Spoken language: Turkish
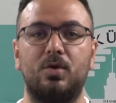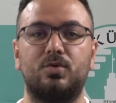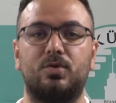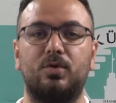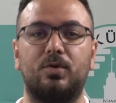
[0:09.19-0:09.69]

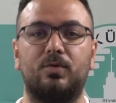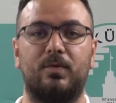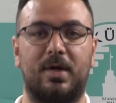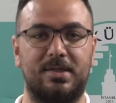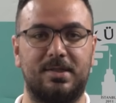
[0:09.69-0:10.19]
Üsküdar
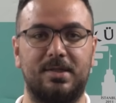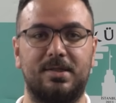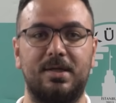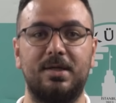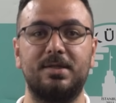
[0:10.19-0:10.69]

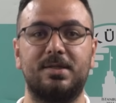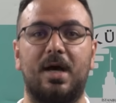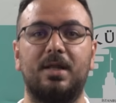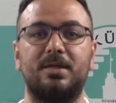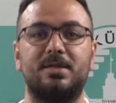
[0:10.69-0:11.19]
Üniversitesi
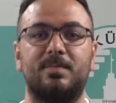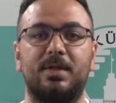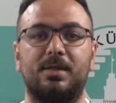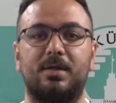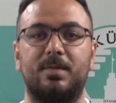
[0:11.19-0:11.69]
Sağlık
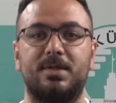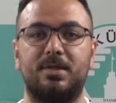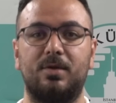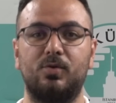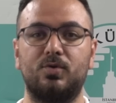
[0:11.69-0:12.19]
Hizmetleri
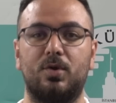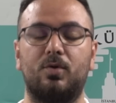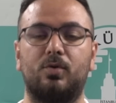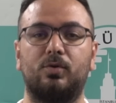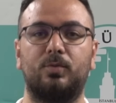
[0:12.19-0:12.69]
Meslek
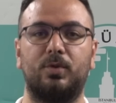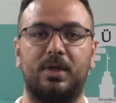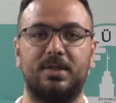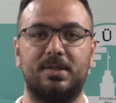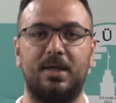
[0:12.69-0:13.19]
Yüksekokulu
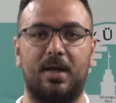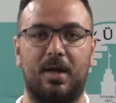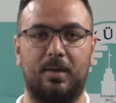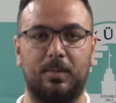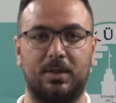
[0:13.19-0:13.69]
bünyesinde
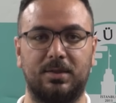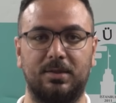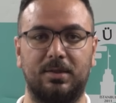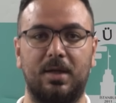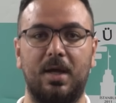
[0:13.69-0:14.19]
yer
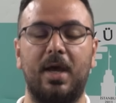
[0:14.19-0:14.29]
almaktadır.